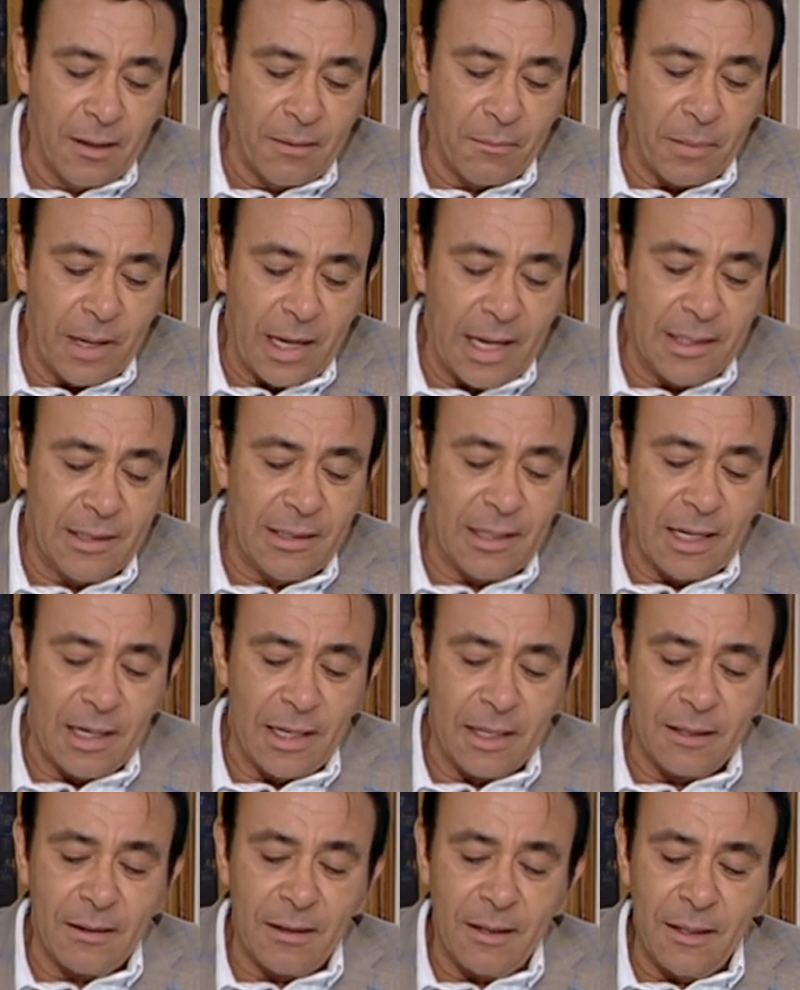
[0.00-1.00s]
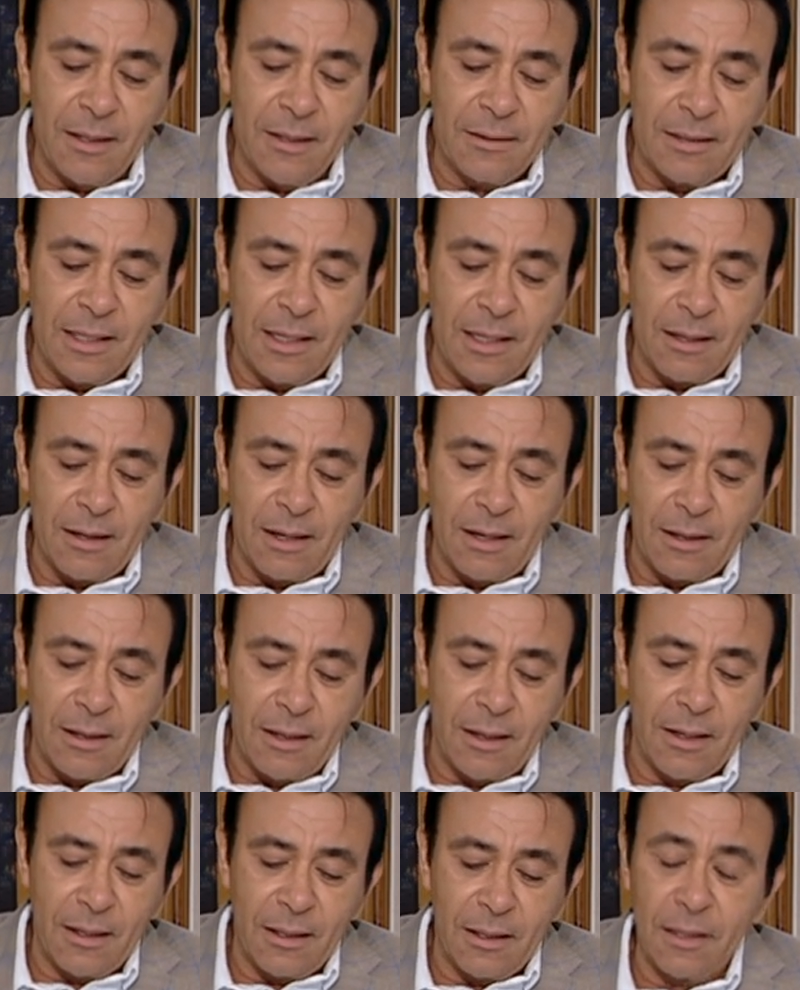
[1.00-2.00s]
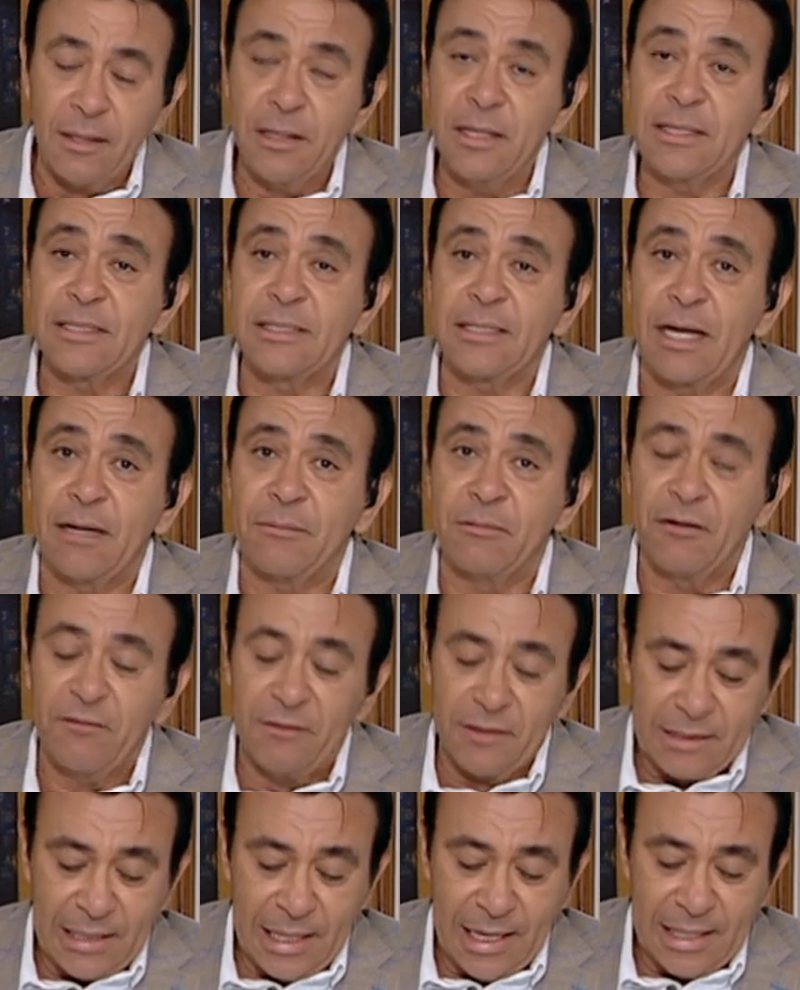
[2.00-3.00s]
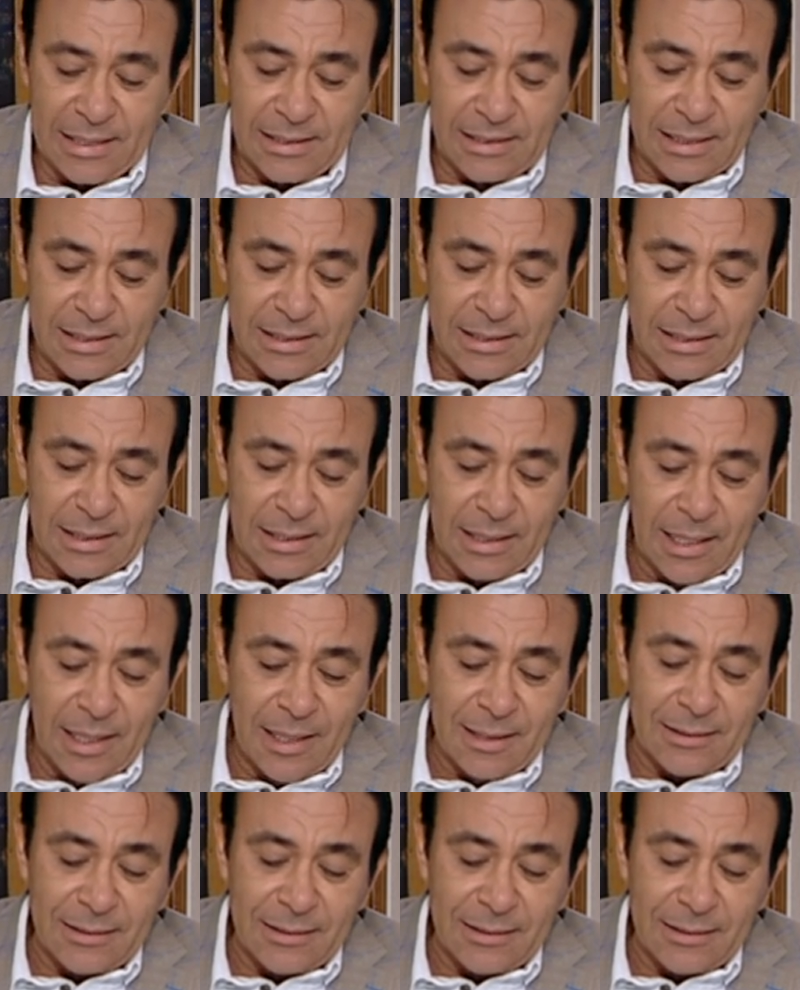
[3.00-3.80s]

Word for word: بأن الإجراءات اللي قررها الرئيس عبد الفتاح السيسي